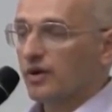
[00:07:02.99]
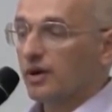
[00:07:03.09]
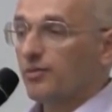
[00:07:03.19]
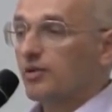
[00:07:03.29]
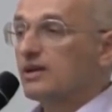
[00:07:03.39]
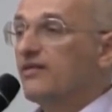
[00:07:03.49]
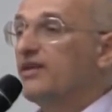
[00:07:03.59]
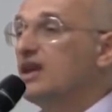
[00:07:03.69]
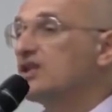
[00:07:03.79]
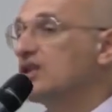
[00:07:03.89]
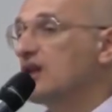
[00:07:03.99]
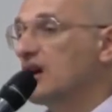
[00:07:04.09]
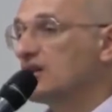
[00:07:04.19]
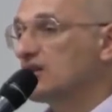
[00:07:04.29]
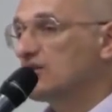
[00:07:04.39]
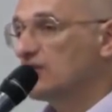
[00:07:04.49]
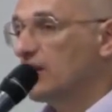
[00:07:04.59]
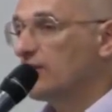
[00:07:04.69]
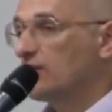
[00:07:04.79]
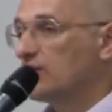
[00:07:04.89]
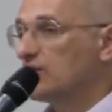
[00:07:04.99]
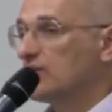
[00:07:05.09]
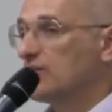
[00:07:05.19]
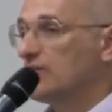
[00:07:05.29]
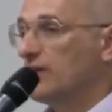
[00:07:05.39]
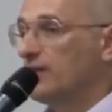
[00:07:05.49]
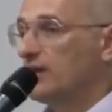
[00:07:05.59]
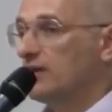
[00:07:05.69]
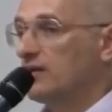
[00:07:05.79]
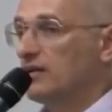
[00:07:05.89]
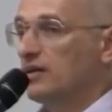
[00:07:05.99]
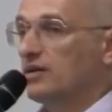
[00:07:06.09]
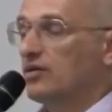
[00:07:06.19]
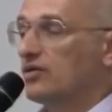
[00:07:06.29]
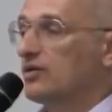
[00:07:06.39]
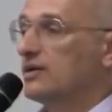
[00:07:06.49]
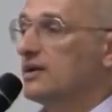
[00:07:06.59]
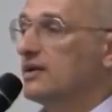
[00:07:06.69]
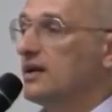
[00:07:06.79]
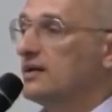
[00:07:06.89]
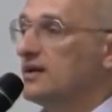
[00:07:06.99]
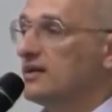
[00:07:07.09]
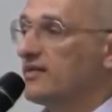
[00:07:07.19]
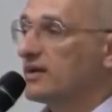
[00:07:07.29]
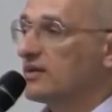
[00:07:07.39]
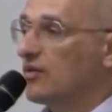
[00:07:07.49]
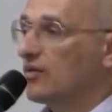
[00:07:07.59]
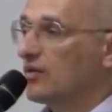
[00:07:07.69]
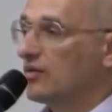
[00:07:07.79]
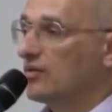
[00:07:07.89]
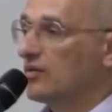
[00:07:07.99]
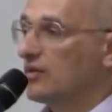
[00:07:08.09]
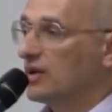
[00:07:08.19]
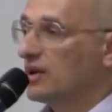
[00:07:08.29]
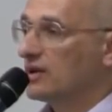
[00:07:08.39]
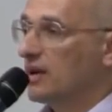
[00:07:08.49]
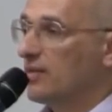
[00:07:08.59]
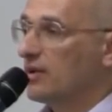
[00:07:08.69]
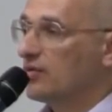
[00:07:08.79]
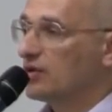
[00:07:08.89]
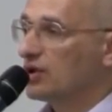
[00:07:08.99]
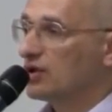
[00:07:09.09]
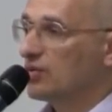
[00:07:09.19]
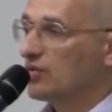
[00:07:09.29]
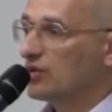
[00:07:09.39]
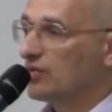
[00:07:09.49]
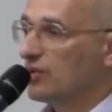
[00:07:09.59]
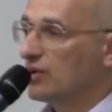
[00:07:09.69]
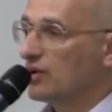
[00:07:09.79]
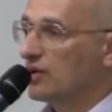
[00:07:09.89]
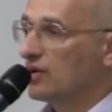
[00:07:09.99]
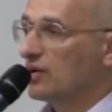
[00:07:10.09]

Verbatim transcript: Это просто внешне кажется, что там лучше. Примите то, что здесь есть, здесь Восток. Это самое лучшее, что может быть.